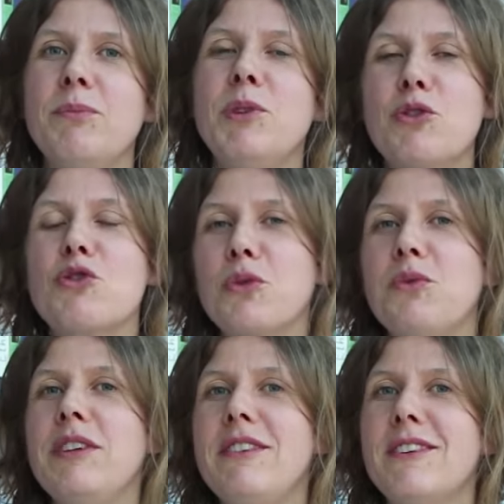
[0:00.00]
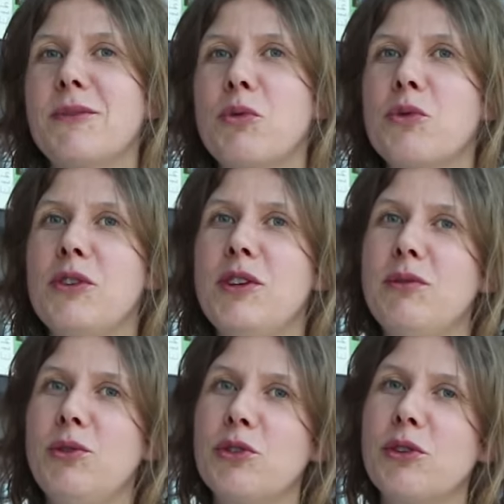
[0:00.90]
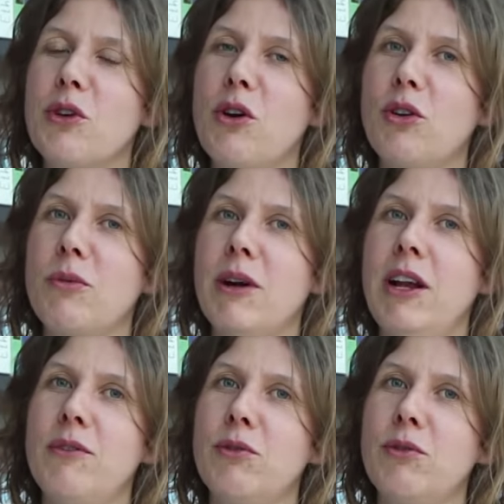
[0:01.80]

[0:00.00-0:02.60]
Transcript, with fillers: mir ist es schon wichtig, das Positive durchaus auch nochmal